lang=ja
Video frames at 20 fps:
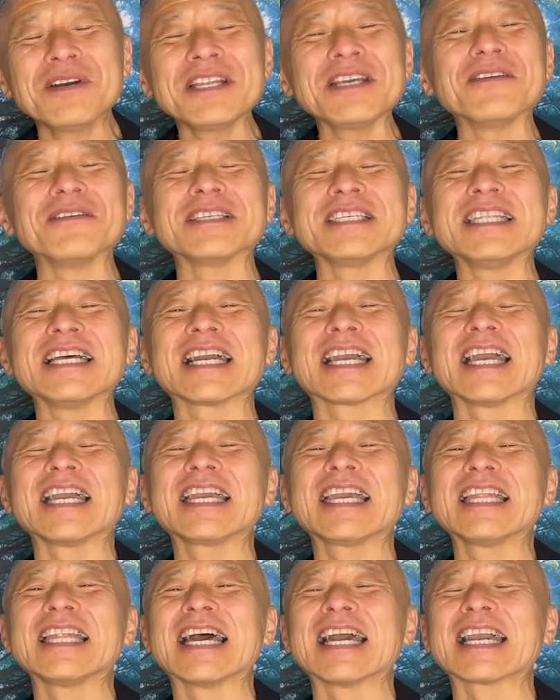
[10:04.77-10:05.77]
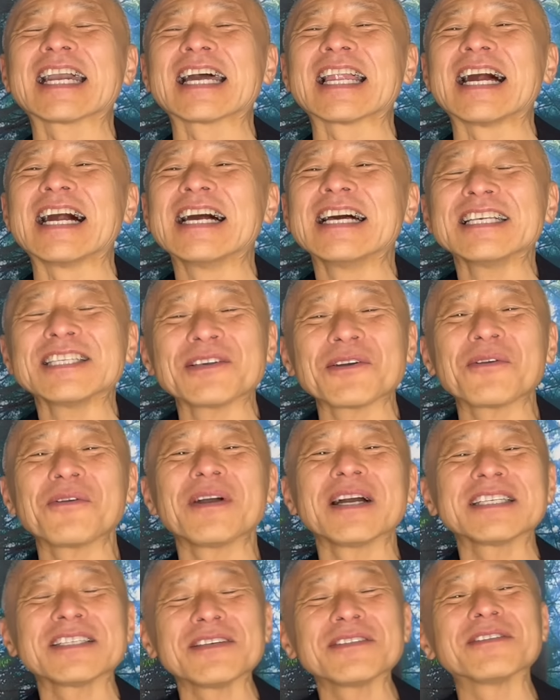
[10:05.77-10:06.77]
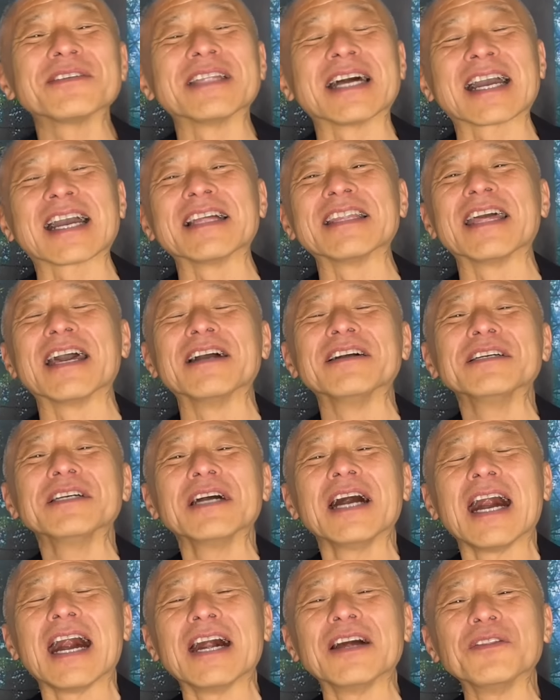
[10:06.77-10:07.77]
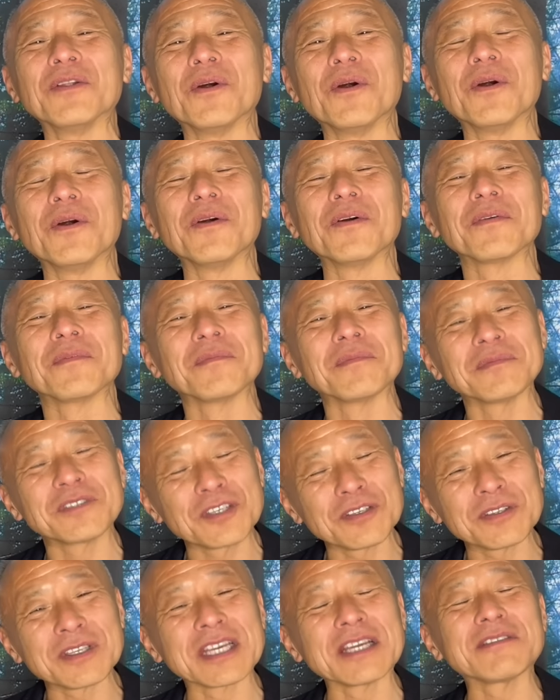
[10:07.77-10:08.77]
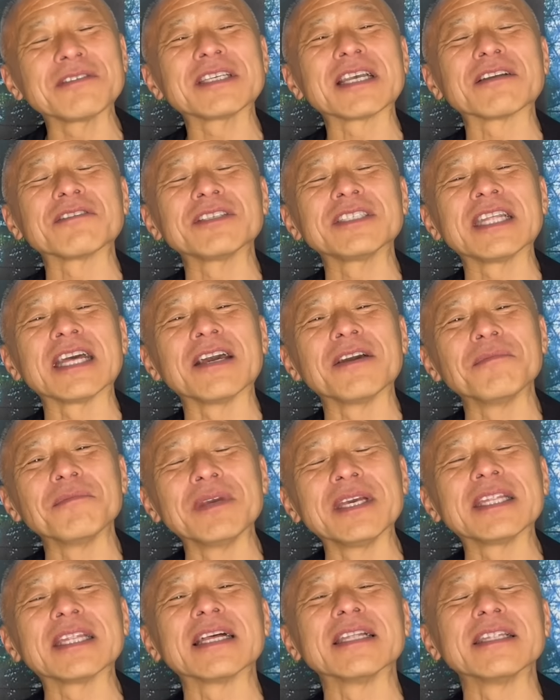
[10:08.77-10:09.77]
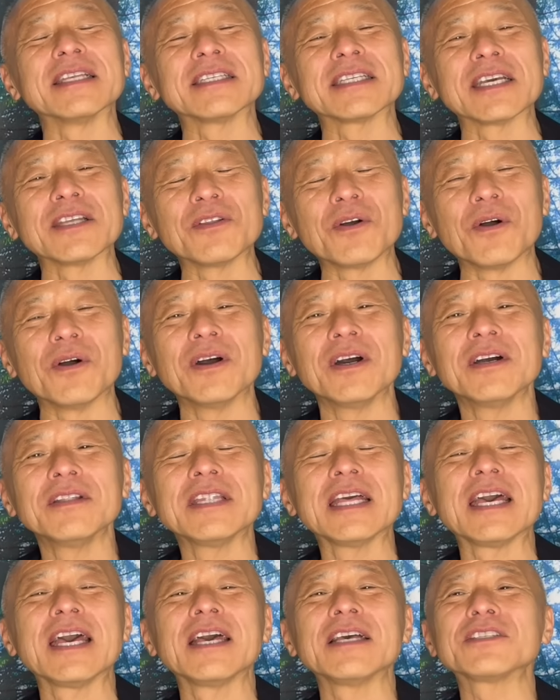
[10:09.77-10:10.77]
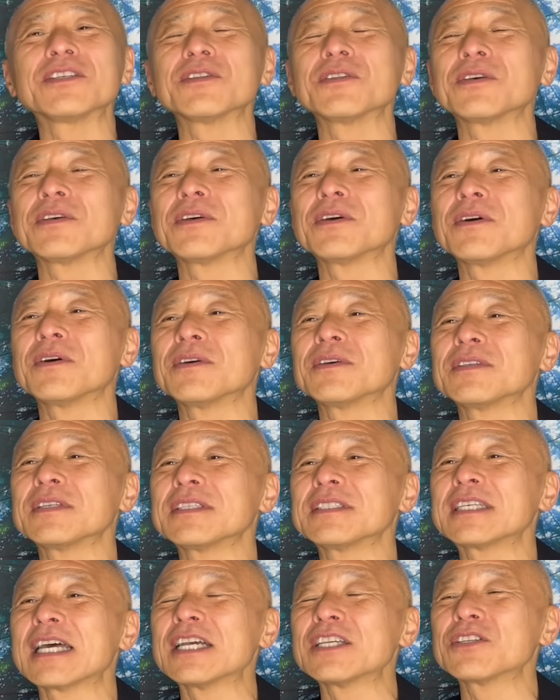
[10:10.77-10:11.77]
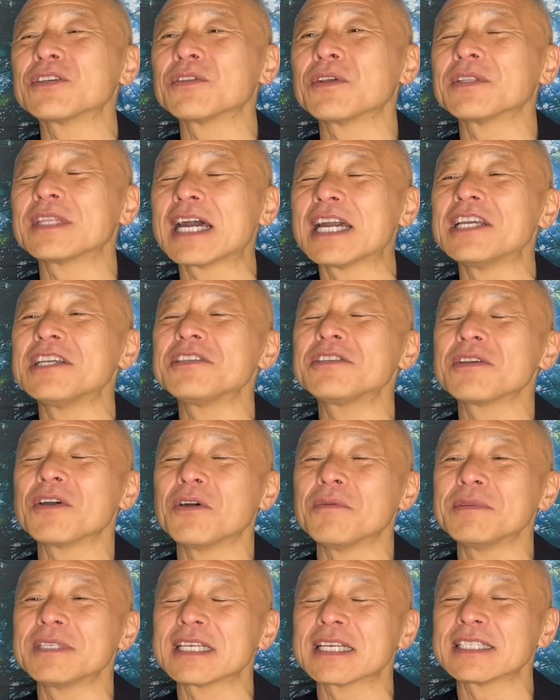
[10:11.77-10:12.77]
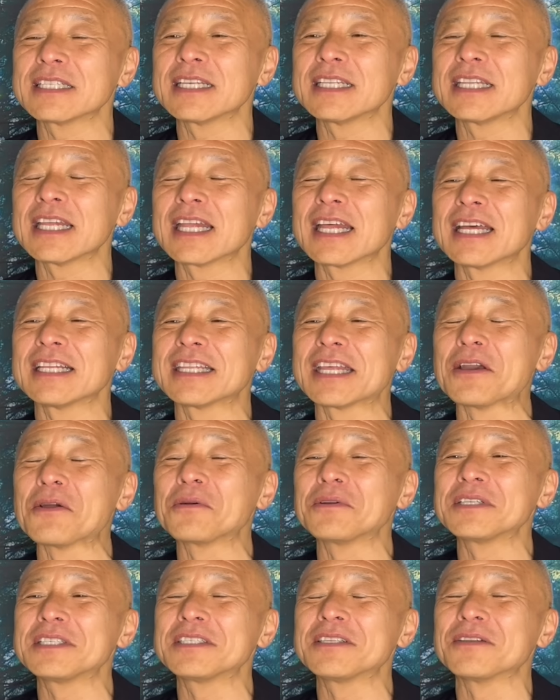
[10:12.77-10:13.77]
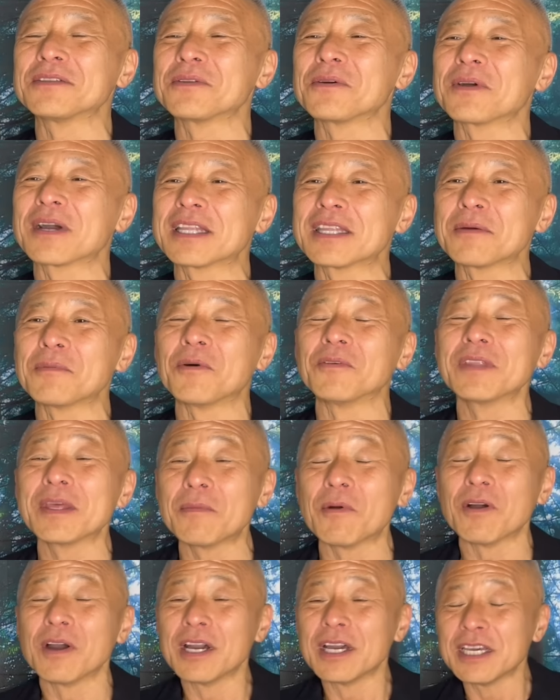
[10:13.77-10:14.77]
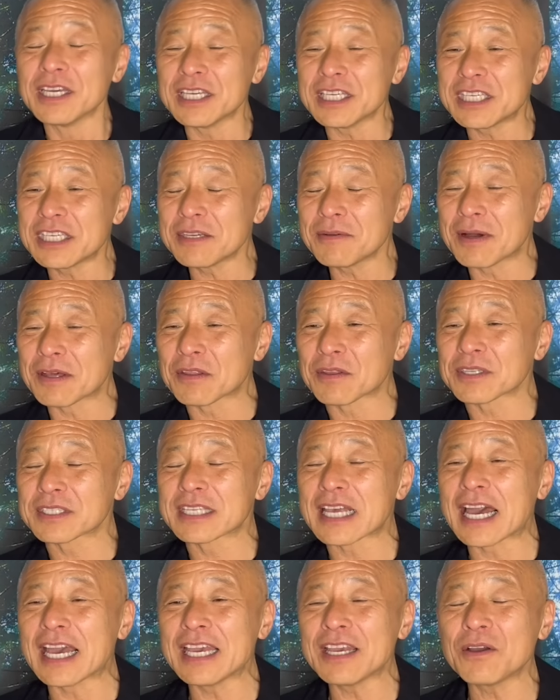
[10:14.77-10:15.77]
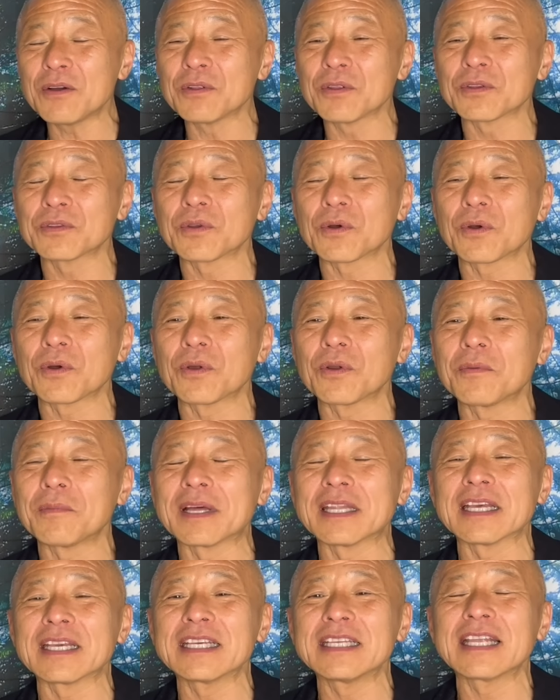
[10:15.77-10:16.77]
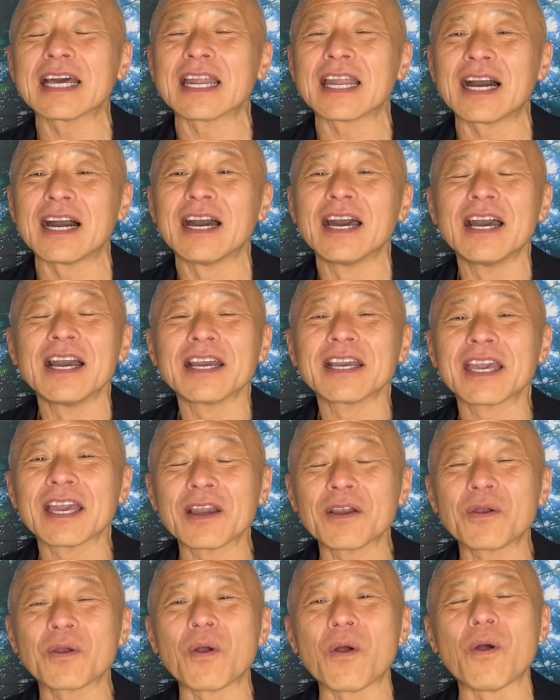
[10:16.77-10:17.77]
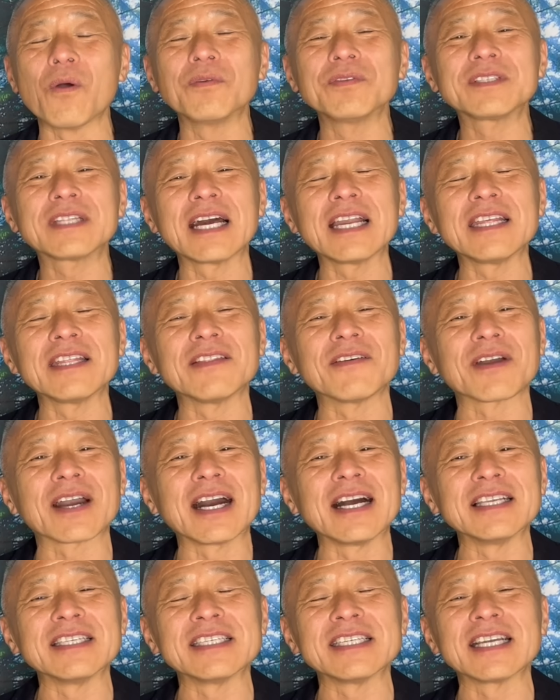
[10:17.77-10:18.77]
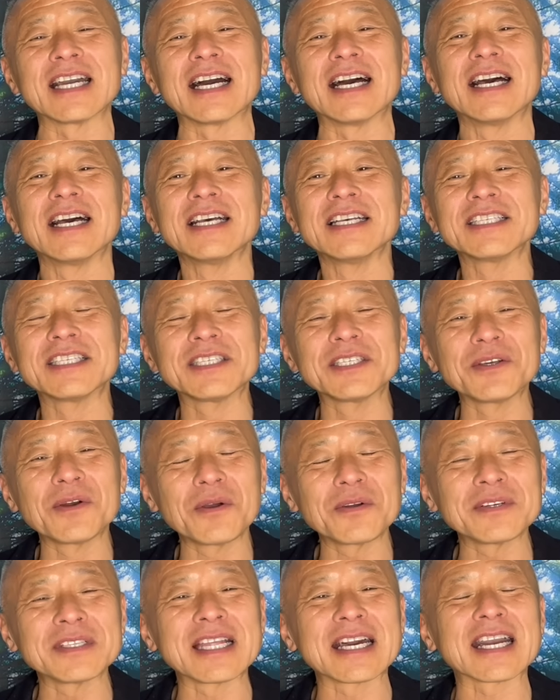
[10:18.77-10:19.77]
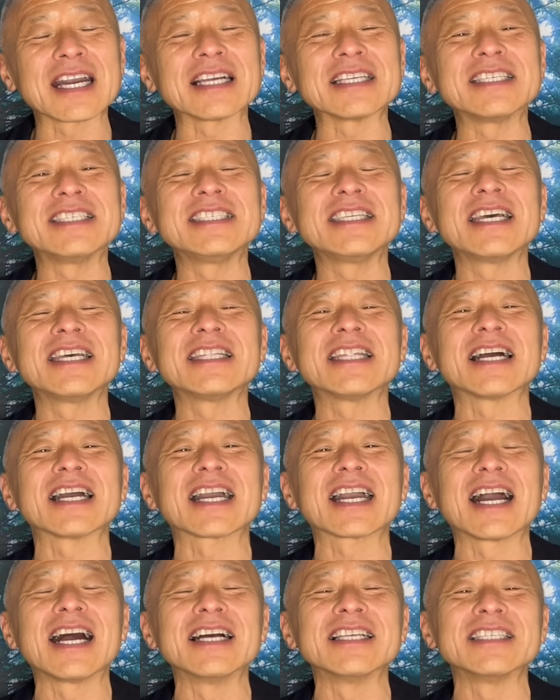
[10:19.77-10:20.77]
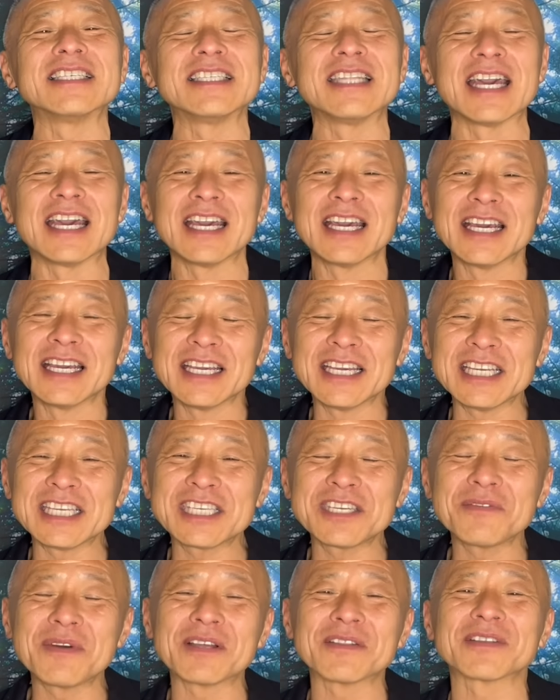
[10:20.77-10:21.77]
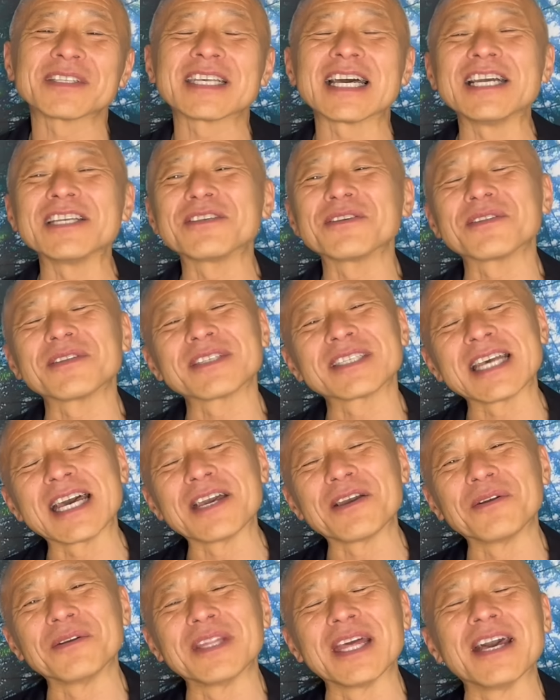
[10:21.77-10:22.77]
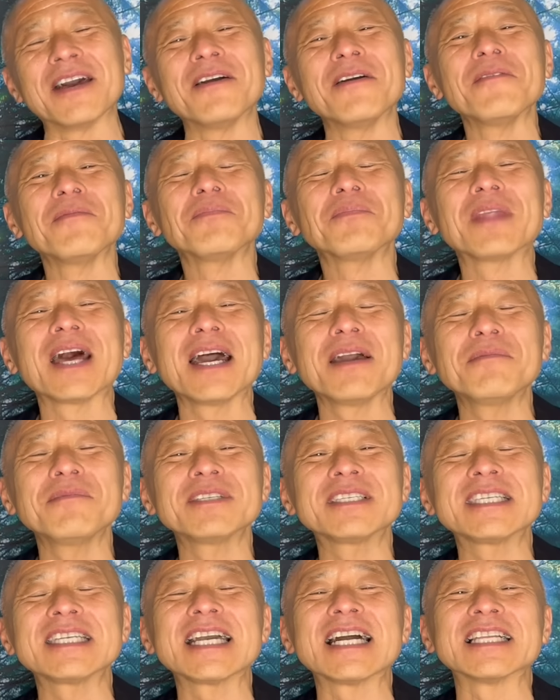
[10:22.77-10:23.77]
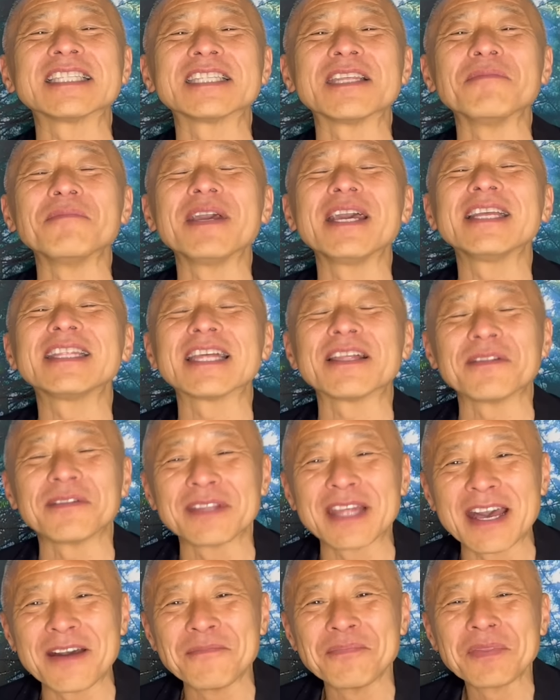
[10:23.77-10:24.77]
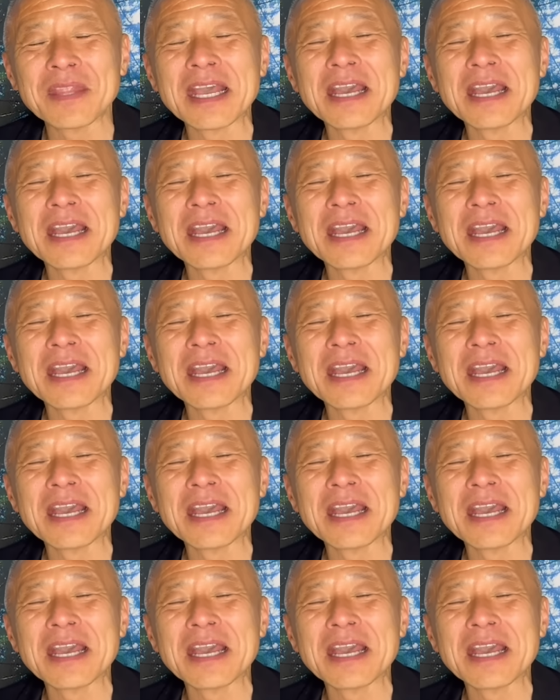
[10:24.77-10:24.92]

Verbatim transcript: 理をしなきゃいけないから、そこはちょっとなんかね、あの、ちょっとギクシャクして見えたんですけど、で、その最初のだいいちわを見させていただいた翌日の動画でも、でもいちわの最後のところまで来たら、結構お二人の感じが、すごくなんか自然な感じで、いちわの最初と最後で、だいぶ違って見えたので、